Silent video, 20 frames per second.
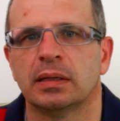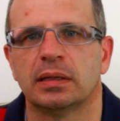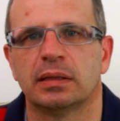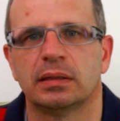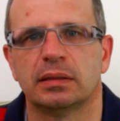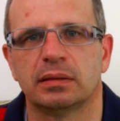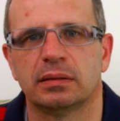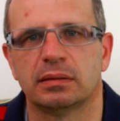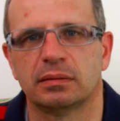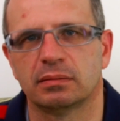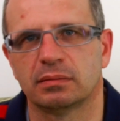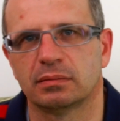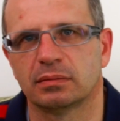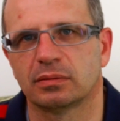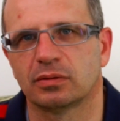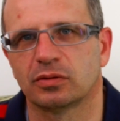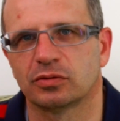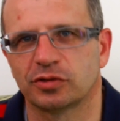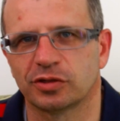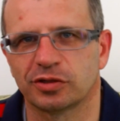y,
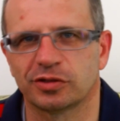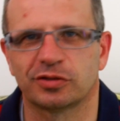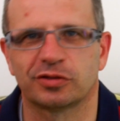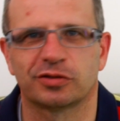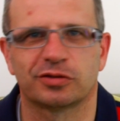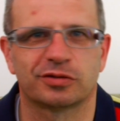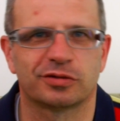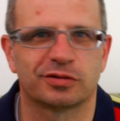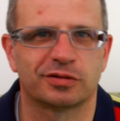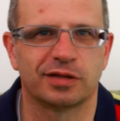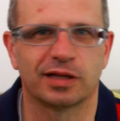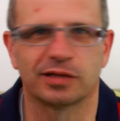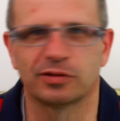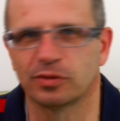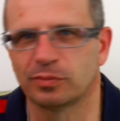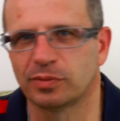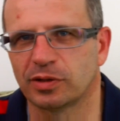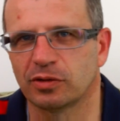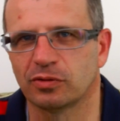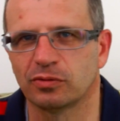chociaż dla
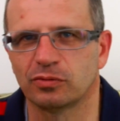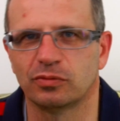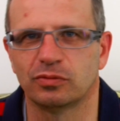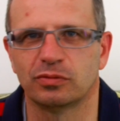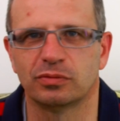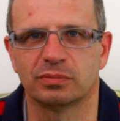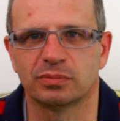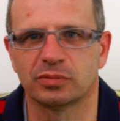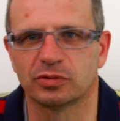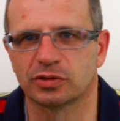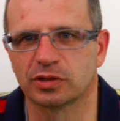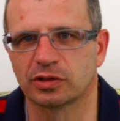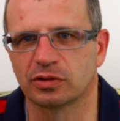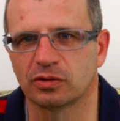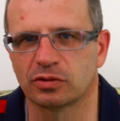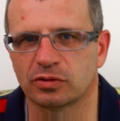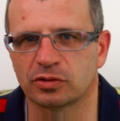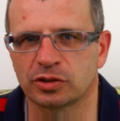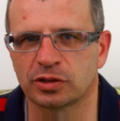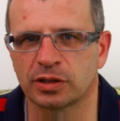dobra ogółu może
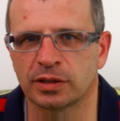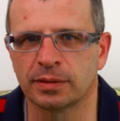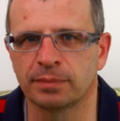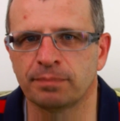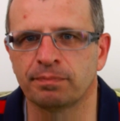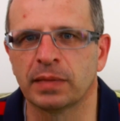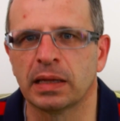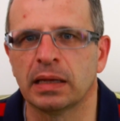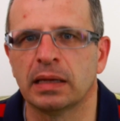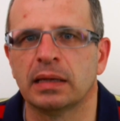gorsze.